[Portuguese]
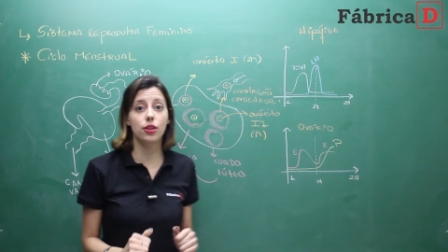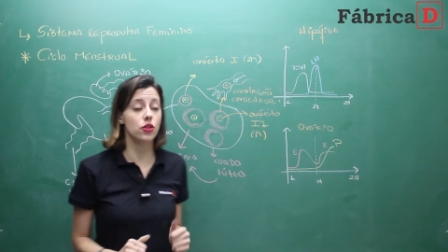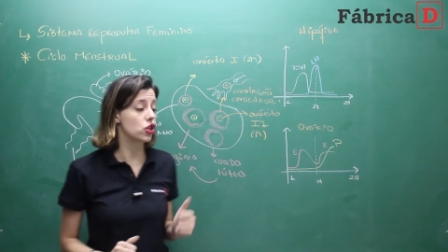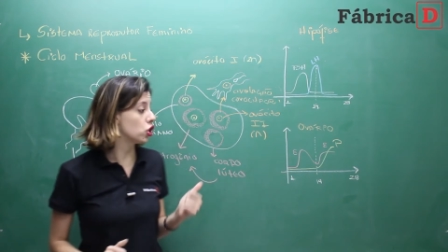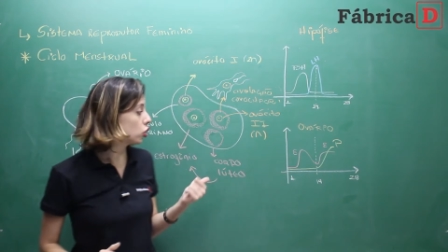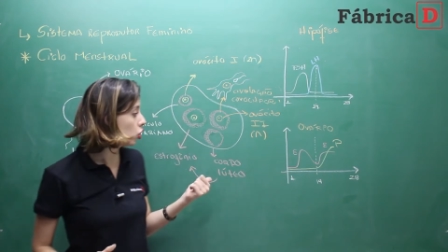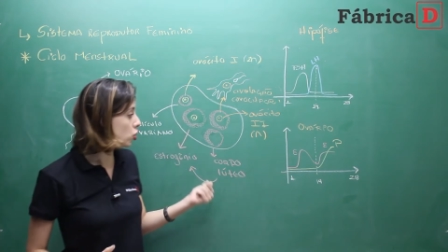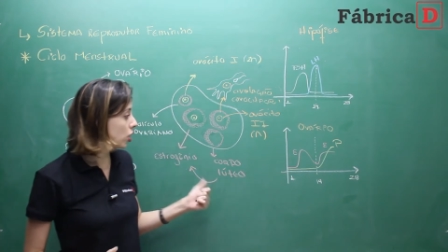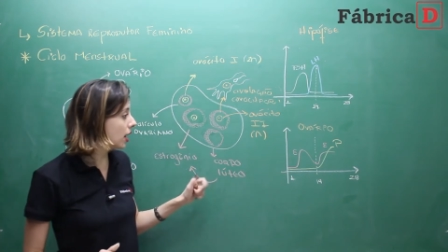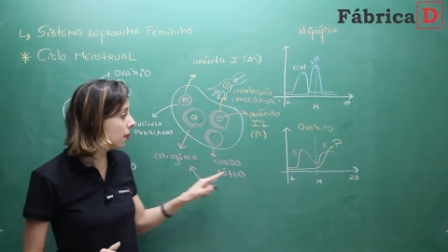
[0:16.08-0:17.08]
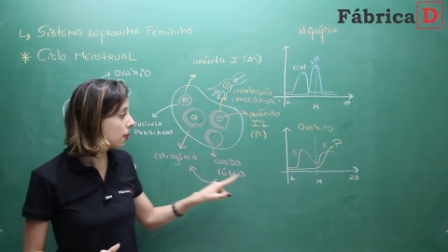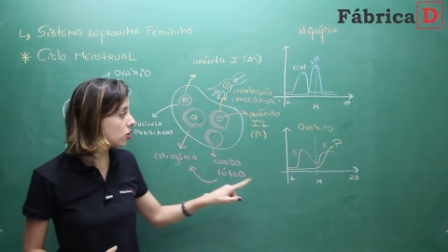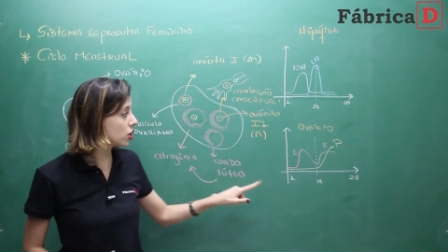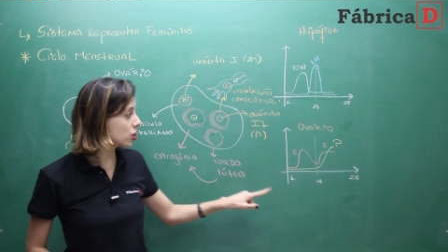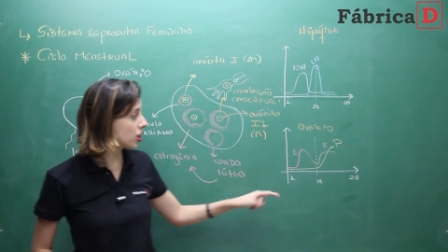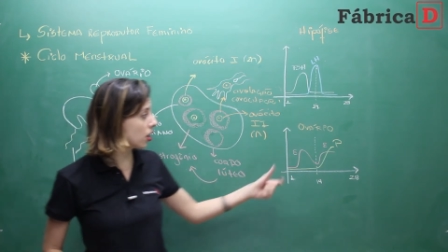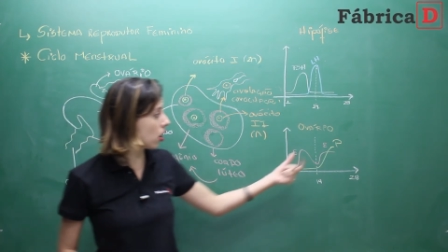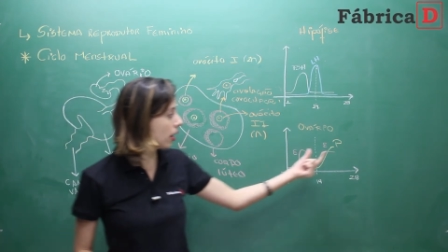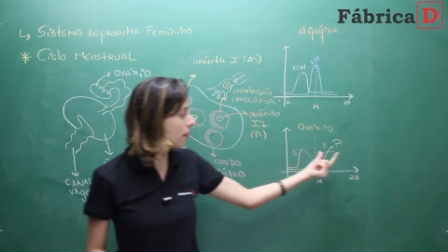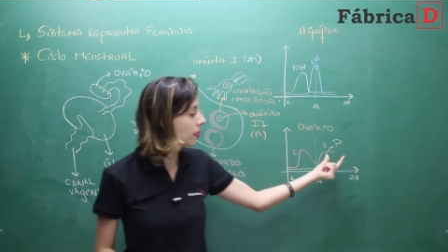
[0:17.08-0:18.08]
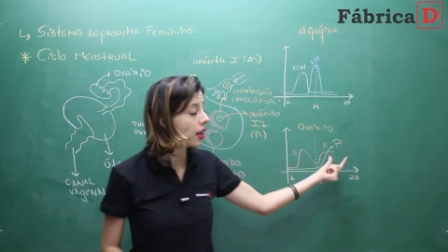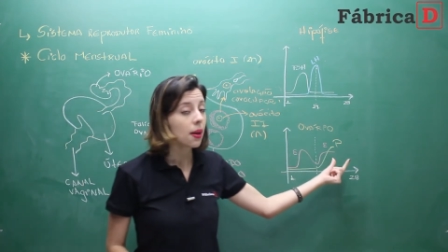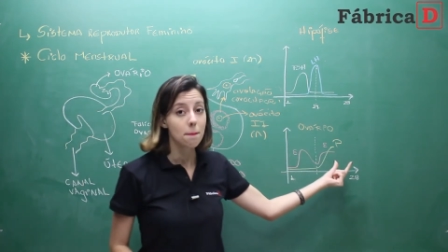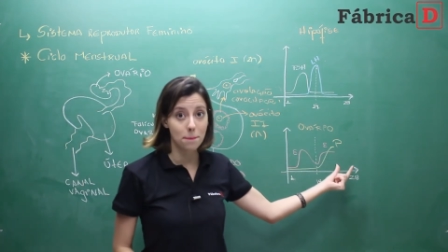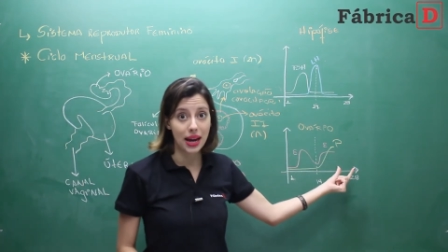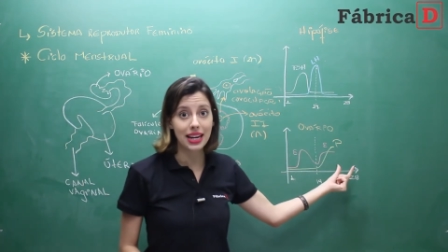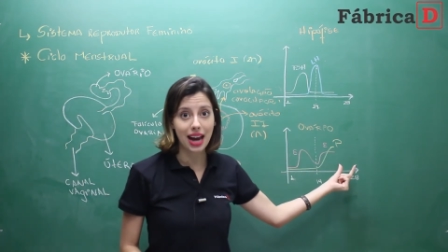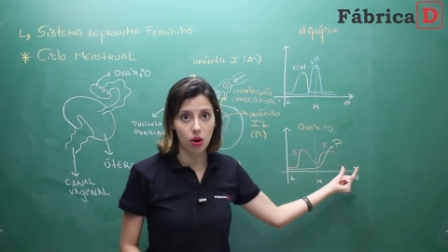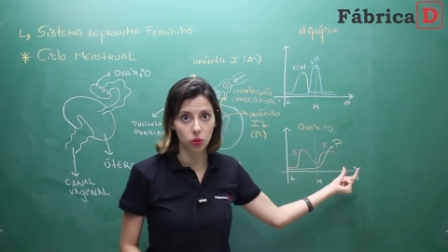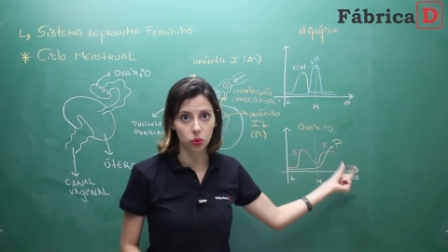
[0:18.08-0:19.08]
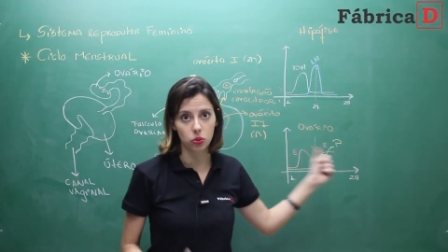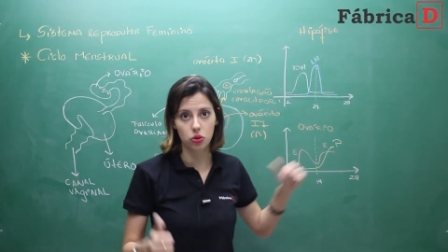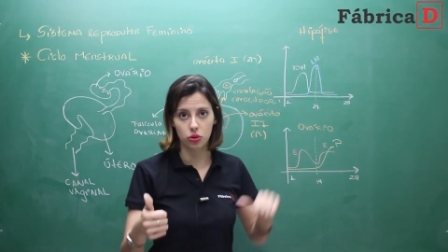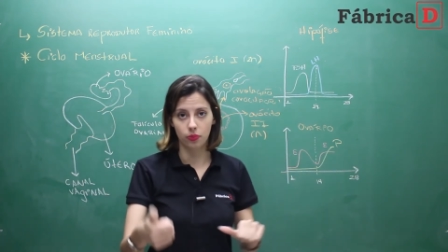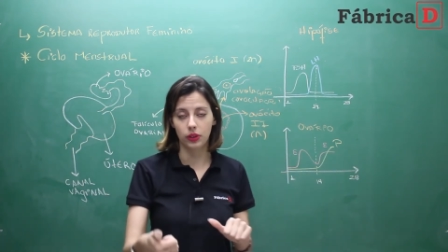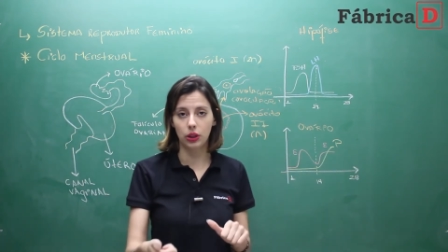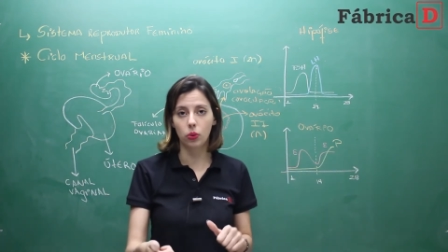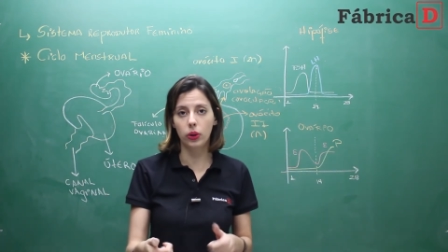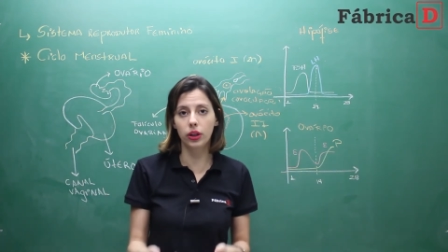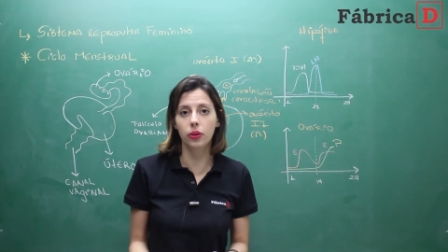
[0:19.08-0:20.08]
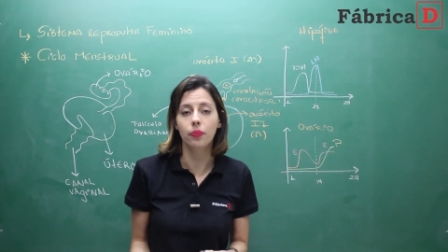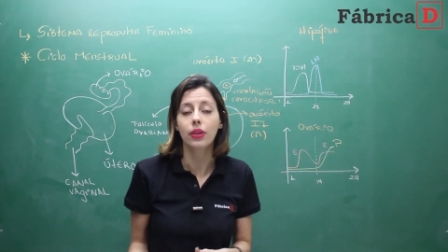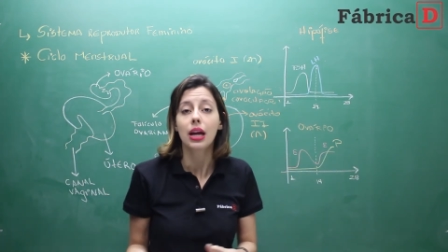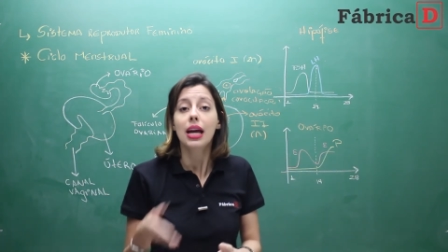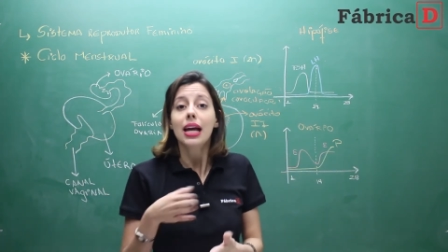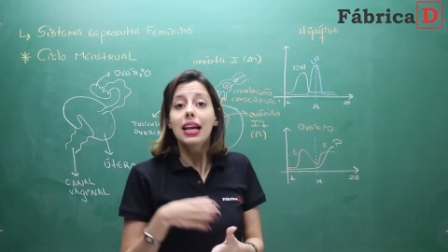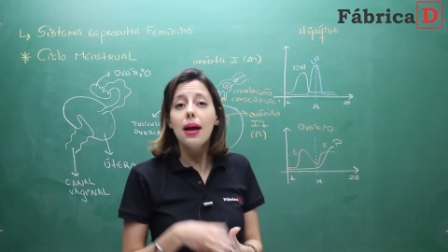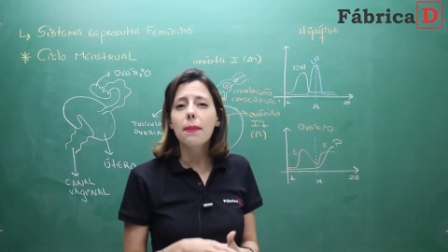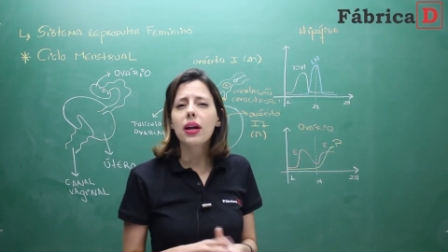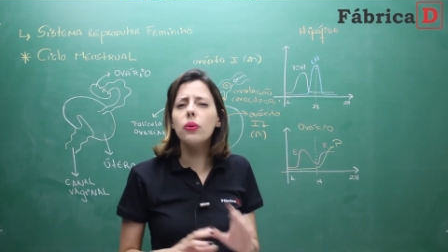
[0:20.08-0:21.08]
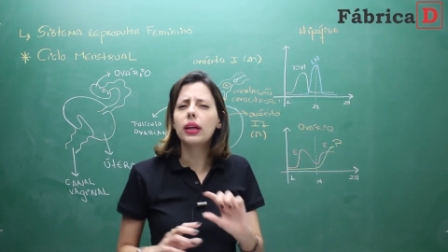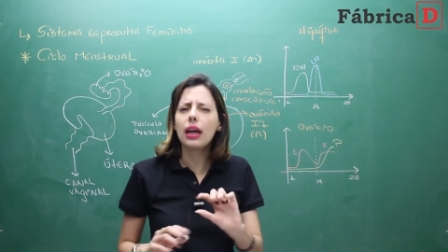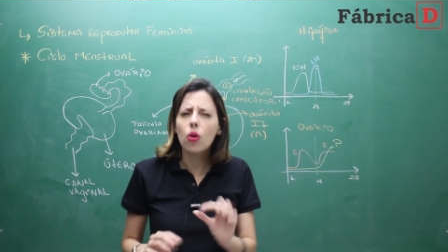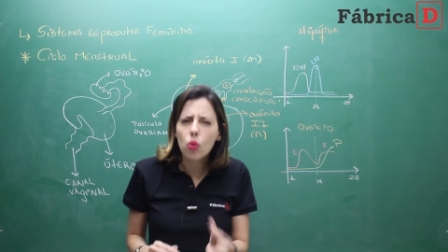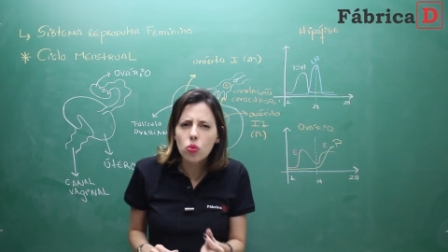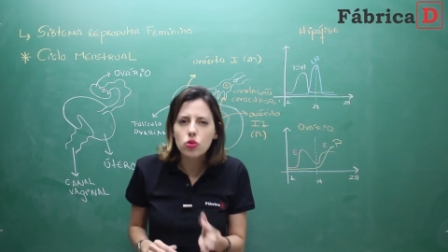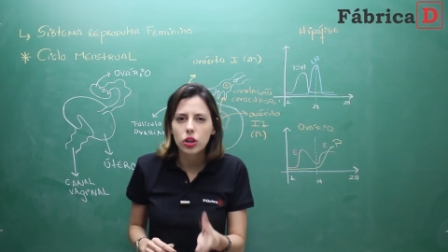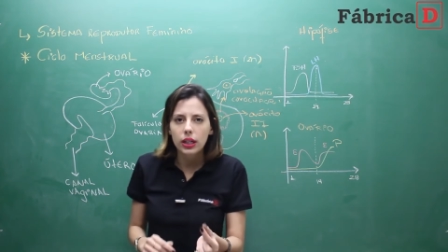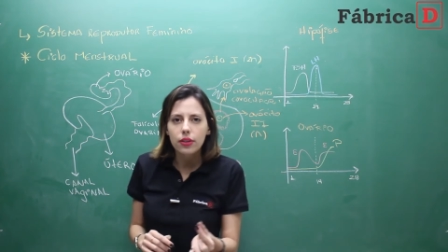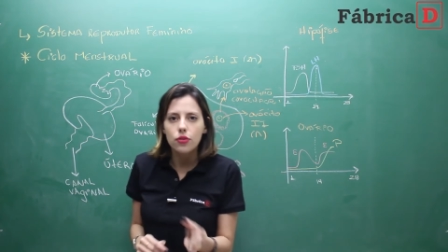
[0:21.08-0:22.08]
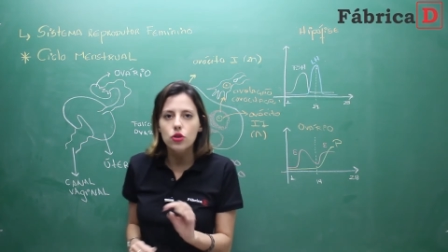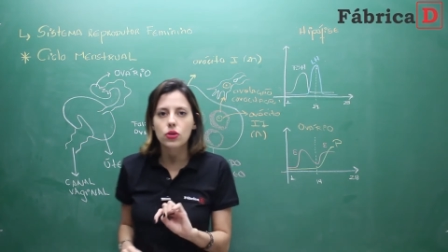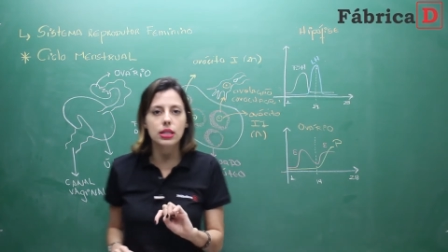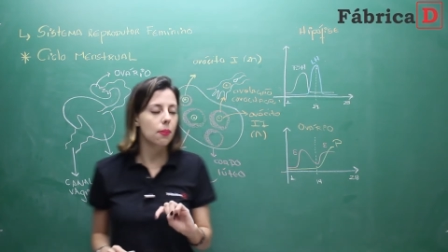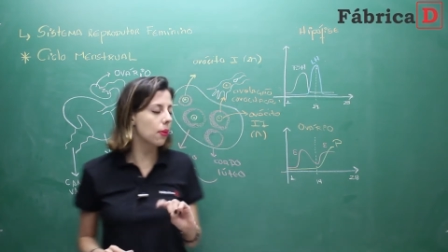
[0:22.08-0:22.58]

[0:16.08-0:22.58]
níveis de estrogênio e progesterona bem altos, tranquilo? Lembrando que em alguns livros você